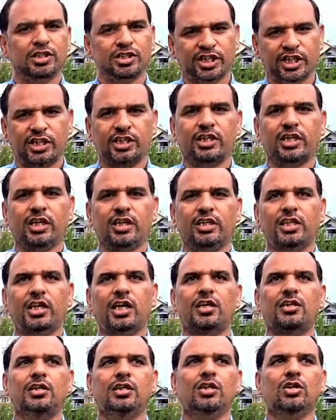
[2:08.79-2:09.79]
चेंज कर
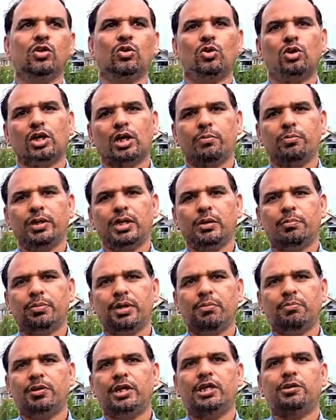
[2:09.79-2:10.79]
दिया और अभी
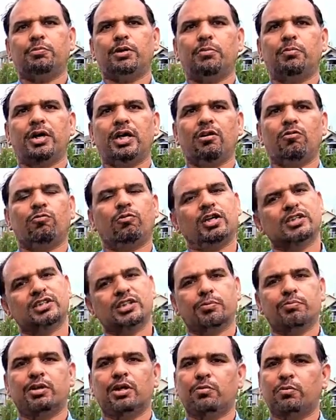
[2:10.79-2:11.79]
अपने पेज पर मैंने
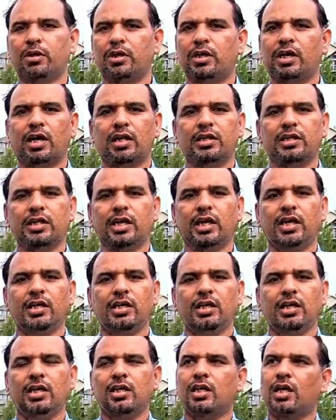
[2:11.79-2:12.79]
व्हाट्सएप नंबर डाल दिया है
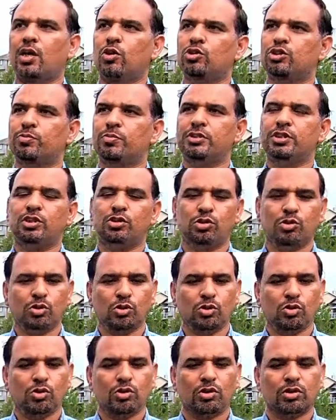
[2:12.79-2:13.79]
कि उसमें से जो
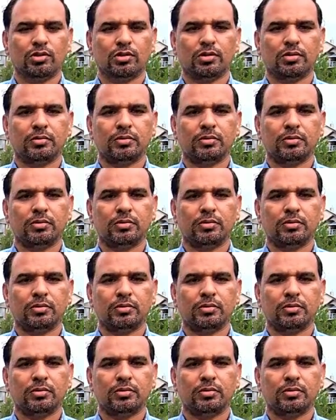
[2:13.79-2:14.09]
आ,